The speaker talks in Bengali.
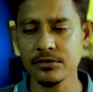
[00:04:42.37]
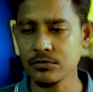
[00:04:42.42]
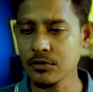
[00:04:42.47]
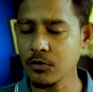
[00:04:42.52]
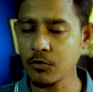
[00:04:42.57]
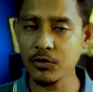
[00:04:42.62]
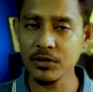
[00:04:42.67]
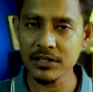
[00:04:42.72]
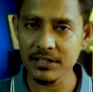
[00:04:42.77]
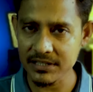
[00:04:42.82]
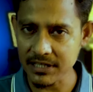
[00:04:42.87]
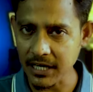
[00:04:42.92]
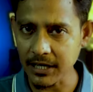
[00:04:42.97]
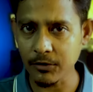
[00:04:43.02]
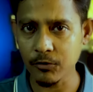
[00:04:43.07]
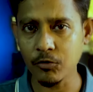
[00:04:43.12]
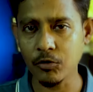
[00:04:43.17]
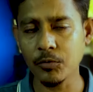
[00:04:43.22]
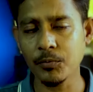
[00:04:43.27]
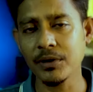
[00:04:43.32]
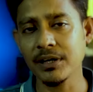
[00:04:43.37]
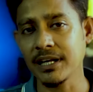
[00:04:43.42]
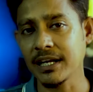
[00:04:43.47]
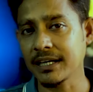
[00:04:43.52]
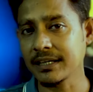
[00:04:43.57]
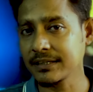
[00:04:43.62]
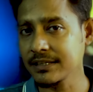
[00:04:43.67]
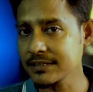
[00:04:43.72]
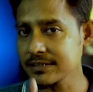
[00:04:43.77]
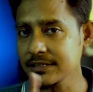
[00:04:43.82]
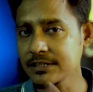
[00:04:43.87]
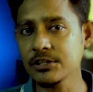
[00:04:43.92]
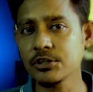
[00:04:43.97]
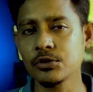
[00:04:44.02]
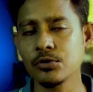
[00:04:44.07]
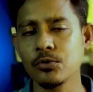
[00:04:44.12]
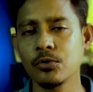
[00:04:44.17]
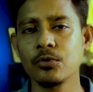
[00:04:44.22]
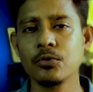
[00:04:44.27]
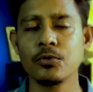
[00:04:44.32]
যখনই চার করবেন একটা জিনিস
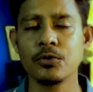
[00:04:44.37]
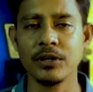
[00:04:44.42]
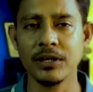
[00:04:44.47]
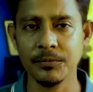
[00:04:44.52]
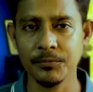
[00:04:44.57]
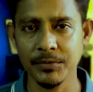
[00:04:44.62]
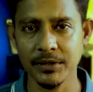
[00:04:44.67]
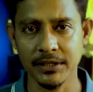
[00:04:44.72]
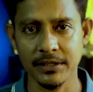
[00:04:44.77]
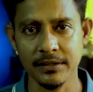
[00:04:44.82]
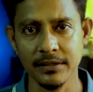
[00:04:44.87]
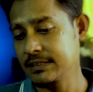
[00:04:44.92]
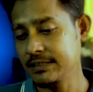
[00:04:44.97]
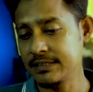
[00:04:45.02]
লক্ষ্য রাখবেন